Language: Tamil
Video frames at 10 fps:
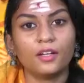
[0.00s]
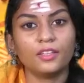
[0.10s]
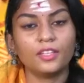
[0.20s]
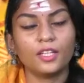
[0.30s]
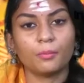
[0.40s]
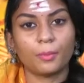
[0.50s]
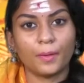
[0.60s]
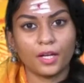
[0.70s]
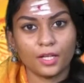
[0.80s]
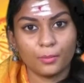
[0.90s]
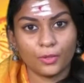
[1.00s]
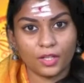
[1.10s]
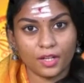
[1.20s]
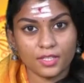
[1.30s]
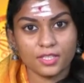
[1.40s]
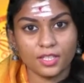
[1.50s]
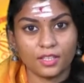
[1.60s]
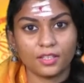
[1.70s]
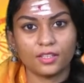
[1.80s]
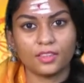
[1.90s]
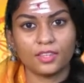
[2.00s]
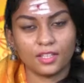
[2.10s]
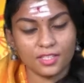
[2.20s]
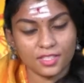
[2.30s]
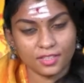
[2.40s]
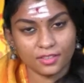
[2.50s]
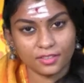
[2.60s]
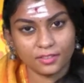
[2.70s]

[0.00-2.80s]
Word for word: அடுத்து நம்ம பார்க்க போகிற ராசி தனுசு